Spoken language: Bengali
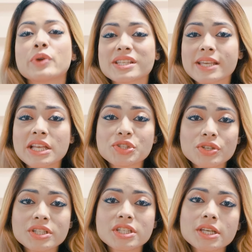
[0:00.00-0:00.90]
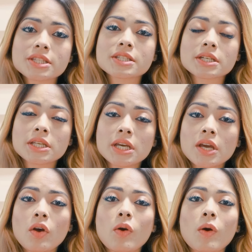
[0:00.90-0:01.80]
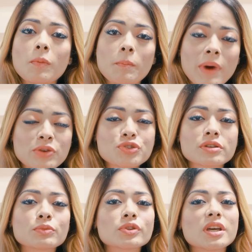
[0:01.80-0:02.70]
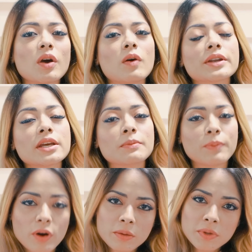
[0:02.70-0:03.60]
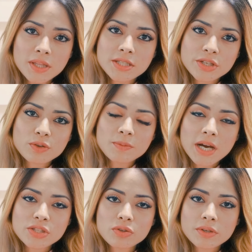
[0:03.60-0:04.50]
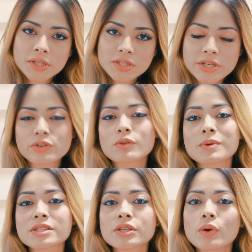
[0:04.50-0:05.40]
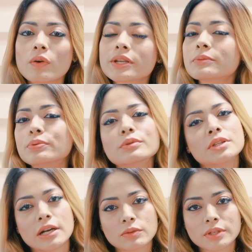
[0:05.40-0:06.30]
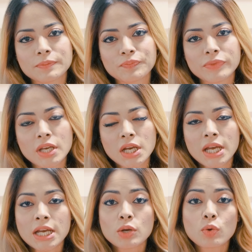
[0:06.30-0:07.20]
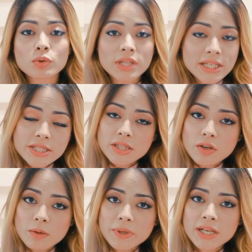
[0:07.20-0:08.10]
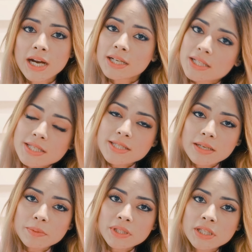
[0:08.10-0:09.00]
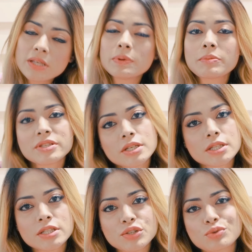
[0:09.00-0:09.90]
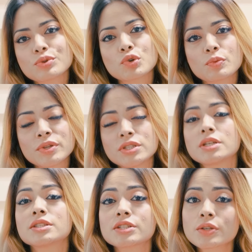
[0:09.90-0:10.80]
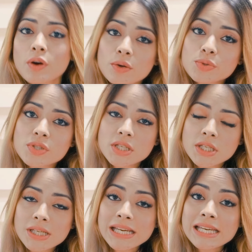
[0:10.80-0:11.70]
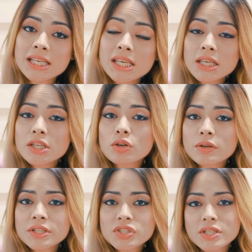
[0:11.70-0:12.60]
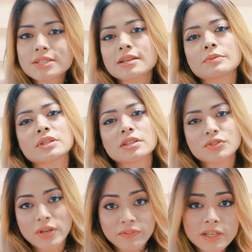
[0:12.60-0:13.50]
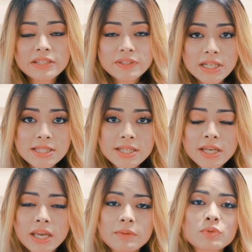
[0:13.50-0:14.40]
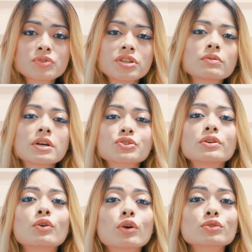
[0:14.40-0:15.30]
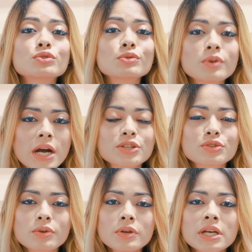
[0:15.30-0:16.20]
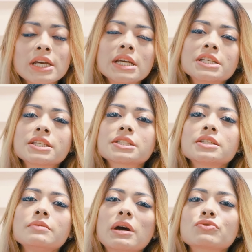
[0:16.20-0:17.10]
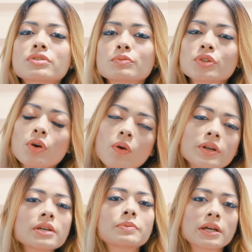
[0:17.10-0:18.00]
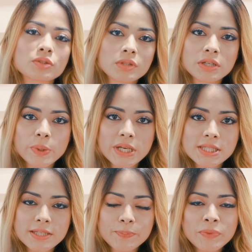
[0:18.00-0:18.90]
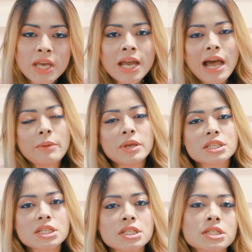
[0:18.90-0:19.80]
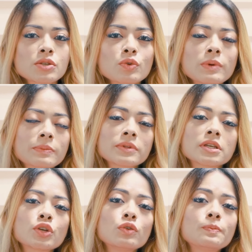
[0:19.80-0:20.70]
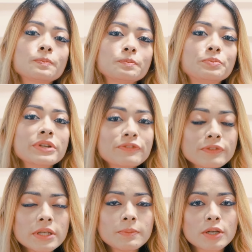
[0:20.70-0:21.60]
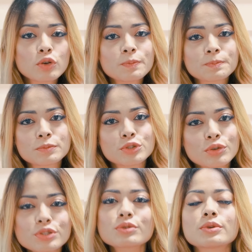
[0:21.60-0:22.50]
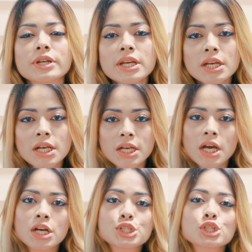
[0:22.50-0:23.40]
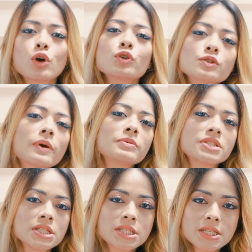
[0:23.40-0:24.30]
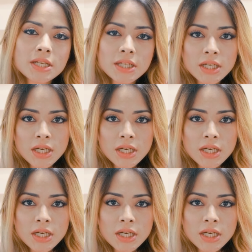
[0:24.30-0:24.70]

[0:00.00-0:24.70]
ব্রেস্ট ক্যান্সারের চিকিৎসা নিয়ে মানুষের মধ্যে অনেক ভয়ভীতি যেরকম কাজ করে সেরকম আছে অনেক ভুল ধারণা কোথায় যেতে হবে কার কাছে যাবেন কিভাবে চিকিৎসা শুরু করবেন চিকিৎসার খরচ কি কি কি ধরনের চিকিৎসা আমাদের দেশে অ্যাভেলেবেল আছে এবং সেগুলো আসলে কতটুকু কার্যকর সেটা নিয়ে মানুষের মধ্যে অনেক ভ্রান্ত ধারণা আছে আমি আজকে চেষ্টা করব আপনাদেরকে খুব ব্রিফলি বা খুব ছোট করে আর সহজভাবে জিনিসটা